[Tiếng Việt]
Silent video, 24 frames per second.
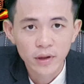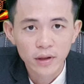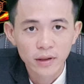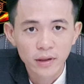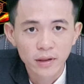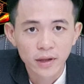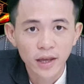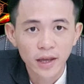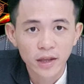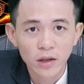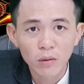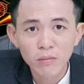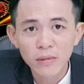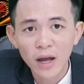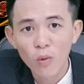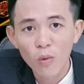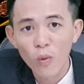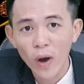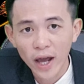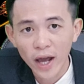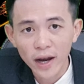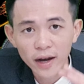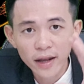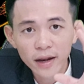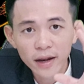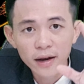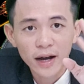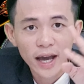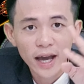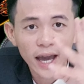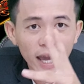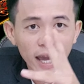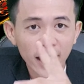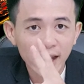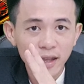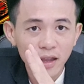thì chúng ta quản lý được
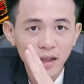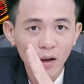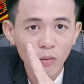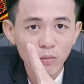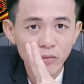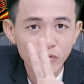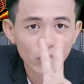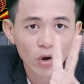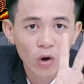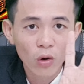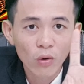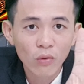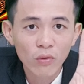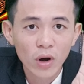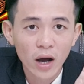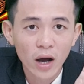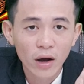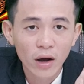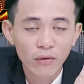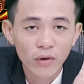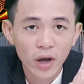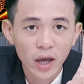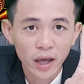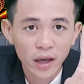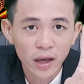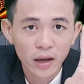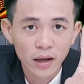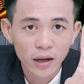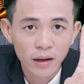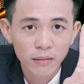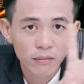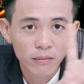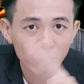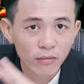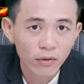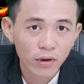hai cái thông số và về
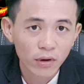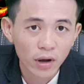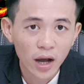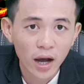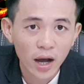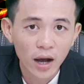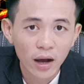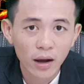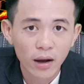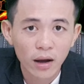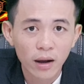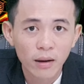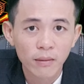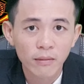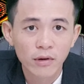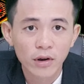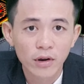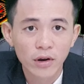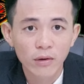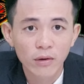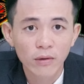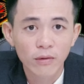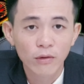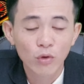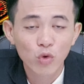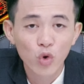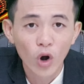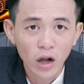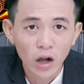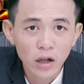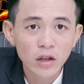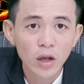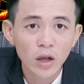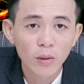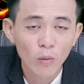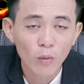à, phẫn
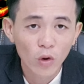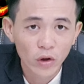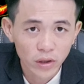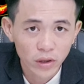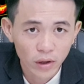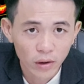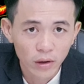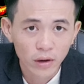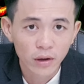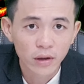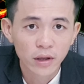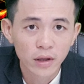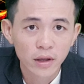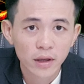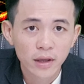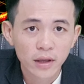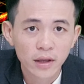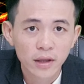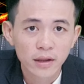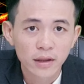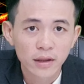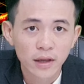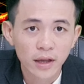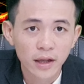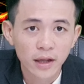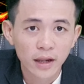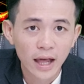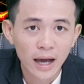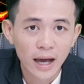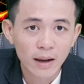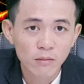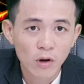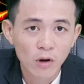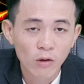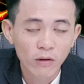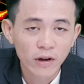trong môi trường thì
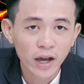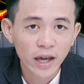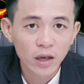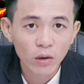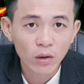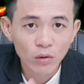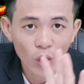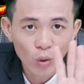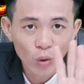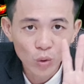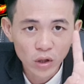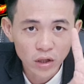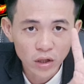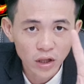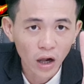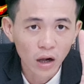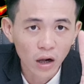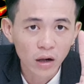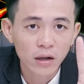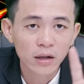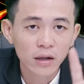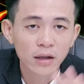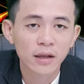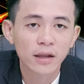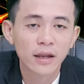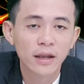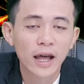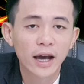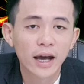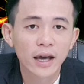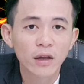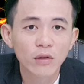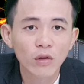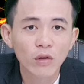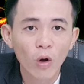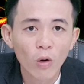là một cái yếu tố thứ tư là
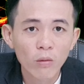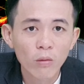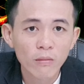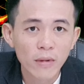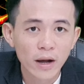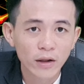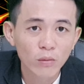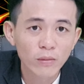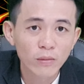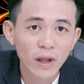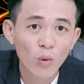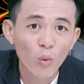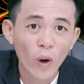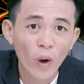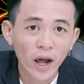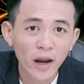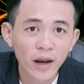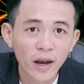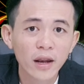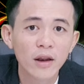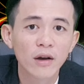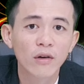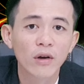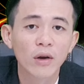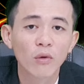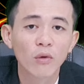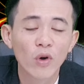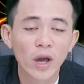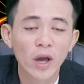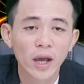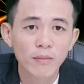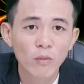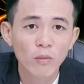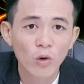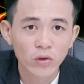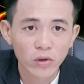cái yếu tố mà chúng ta quản lý được
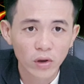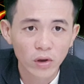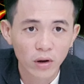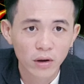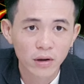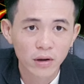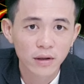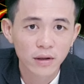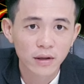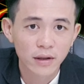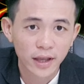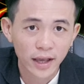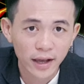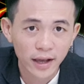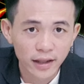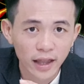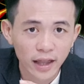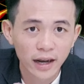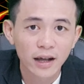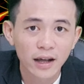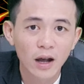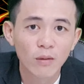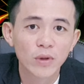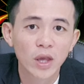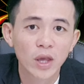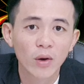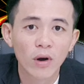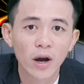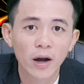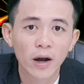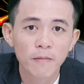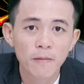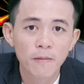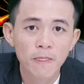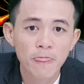về cái môi trường sẽ thành công nhiều hơn